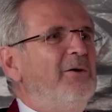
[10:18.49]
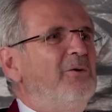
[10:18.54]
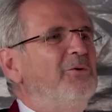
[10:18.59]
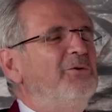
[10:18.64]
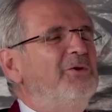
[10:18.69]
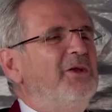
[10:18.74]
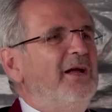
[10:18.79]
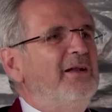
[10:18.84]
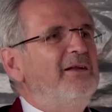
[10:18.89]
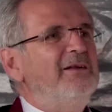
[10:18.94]

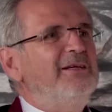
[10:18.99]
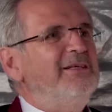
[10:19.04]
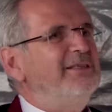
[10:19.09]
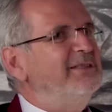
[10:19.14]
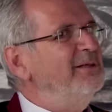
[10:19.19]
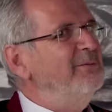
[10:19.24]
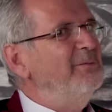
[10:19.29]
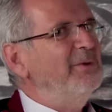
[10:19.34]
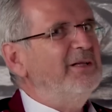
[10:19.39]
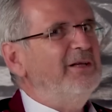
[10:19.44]
Und dann
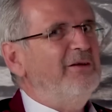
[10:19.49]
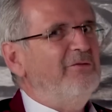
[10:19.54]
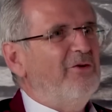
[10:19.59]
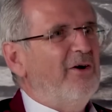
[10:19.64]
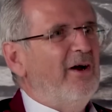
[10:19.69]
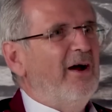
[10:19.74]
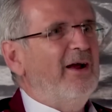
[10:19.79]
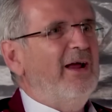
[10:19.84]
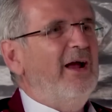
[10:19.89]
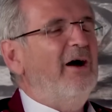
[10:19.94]
ist immer die
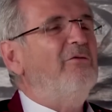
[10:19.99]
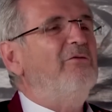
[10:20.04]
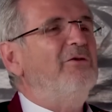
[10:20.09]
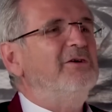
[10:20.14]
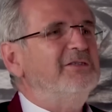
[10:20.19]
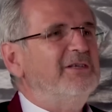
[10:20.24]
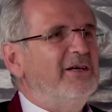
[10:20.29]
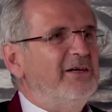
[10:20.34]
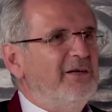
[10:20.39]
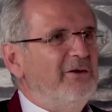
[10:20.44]
Frage, auf
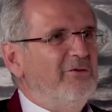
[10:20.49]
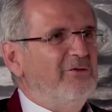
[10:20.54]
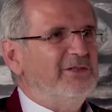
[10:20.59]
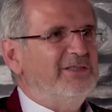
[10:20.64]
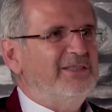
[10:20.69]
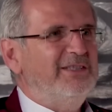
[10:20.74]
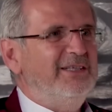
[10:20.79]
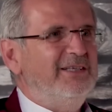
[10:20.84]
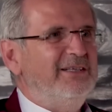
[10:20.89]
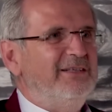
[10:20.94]
was kann ich
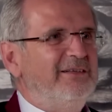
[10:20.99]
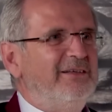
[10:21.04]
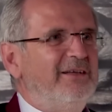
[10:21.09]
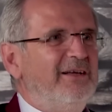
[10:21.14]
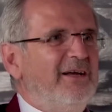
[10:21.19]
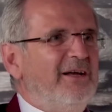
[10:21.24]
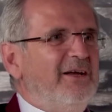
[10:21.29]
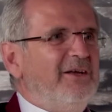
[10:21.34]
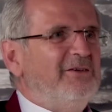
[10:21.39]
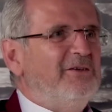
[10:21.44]
verzichten?
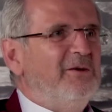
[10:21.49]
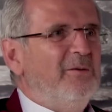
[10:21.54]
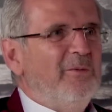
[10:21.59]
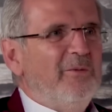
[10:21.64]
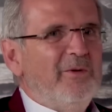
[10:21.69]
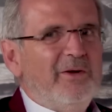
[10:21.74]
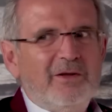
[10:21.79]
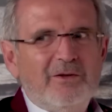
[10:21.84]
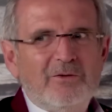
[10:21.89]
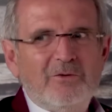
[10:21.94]
Sagen wir
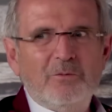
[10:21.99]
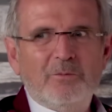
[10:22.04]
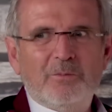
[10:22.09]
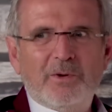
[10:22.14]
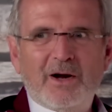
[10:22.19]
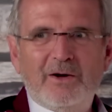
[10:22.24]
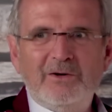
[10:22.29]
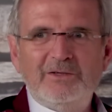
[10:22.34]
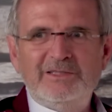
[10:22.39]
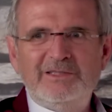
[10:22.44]
mal, du
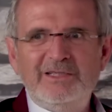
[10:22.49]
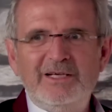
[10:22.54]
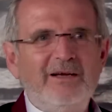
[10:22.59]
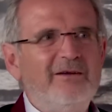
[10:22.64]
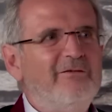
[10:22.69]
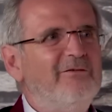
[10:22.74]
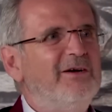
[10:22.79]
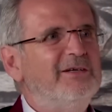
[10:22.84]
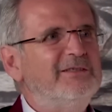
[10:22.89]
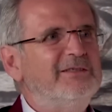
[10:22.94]
brauchst
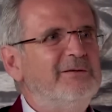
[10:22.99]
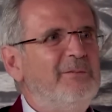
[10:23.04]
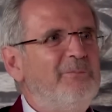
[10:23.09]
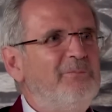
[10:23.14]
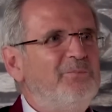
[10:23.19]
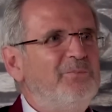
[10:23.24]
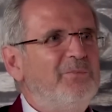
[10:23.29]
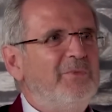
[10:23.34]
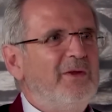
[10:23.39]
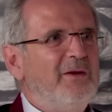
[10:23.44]
irgendwas
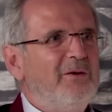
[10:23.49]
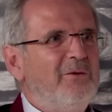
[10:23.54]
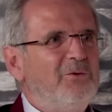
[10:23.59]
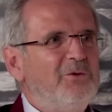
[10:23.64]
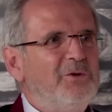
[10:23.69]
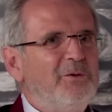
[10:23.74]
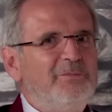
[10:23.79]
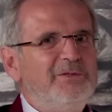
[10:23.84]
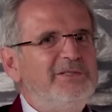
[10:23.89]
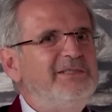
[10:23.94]

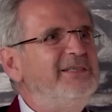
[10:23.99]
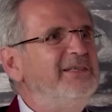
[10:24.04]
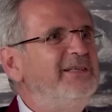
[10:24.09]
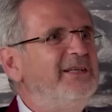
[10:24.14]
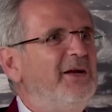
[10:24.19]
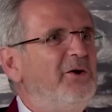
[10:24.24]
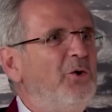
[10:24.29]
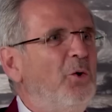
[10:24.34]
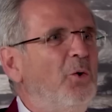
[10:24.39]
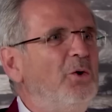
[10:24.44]
oder bist in
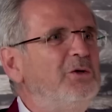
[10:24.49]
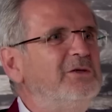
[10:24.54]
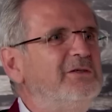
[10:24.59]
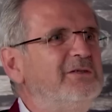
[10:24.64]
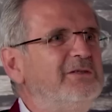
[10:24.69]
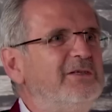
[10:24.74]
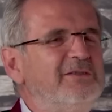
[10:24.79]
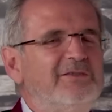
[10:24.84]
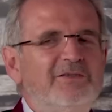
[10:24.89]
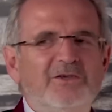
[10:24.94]
der
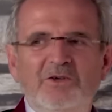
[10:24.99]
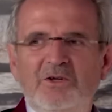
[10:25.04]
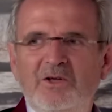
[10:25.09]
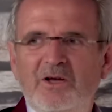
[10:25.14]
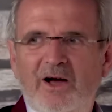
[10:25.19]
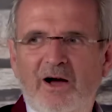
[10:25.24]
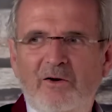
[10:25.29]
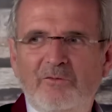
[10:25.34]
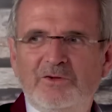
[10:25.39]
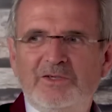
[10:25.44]
Not, dann sage
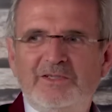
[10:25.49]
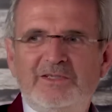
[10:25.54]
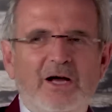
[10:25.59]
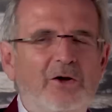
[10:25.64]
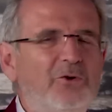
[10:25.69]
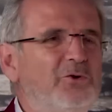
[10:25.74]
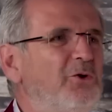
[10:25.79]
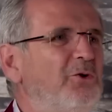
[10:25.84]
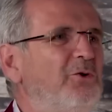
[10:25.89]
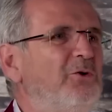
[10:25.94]
ich, auf das
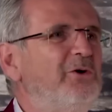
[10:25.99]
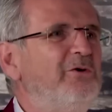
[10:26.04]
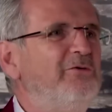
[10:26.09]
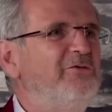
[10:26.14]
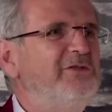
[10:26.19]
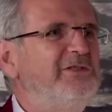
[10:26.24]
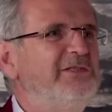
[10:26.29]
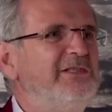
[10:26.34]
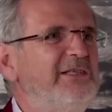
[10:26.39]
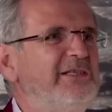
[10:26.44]
Auto kann ich
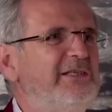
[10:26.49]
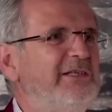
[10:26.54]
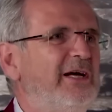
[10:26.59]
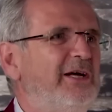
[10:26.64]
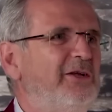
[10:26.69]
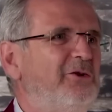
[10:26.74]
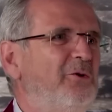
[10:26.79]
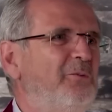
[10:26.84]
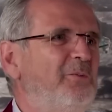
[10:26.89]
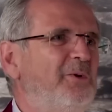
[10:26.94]
verzichten,
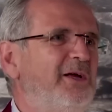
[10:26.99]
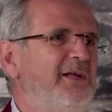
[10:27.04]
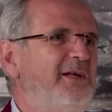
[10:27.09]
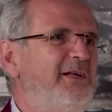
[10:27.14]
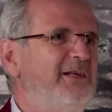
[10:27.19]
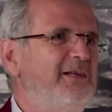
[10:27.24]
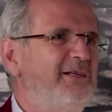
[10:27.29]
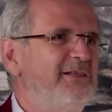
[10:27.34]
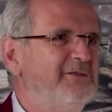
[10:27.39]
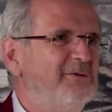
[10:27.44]
heute Abend gehe ich
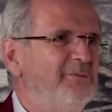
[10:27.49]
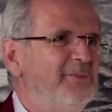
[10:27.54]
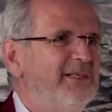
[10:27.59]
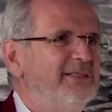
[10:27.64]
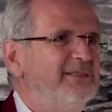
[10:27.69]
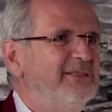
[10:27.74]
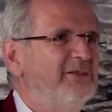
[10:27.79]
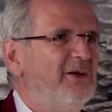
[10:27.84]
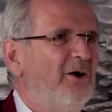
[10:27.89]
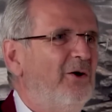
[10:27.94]
nicht zum
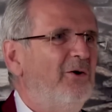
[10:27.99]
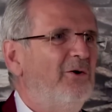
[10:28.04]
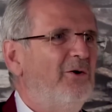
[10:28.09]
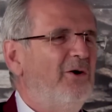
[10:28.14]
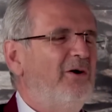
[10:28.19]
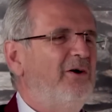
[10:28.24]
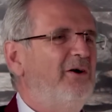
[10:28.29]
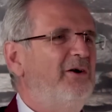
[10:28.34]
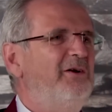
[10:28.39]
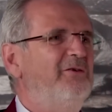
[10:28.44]
Essen,
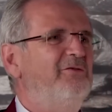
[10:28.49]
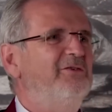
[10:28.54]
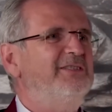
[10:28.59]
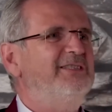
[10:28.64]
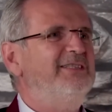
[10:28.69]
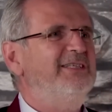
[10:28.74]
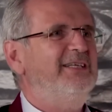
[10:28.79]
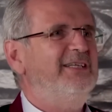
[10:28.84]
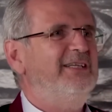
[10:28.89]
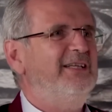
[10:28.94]
da kann ich
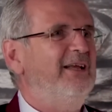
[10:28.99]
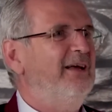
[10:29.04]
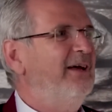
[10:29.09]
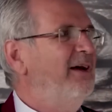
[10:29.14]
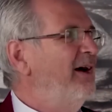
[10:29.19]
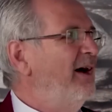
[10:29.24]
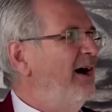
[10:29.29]
verzichten.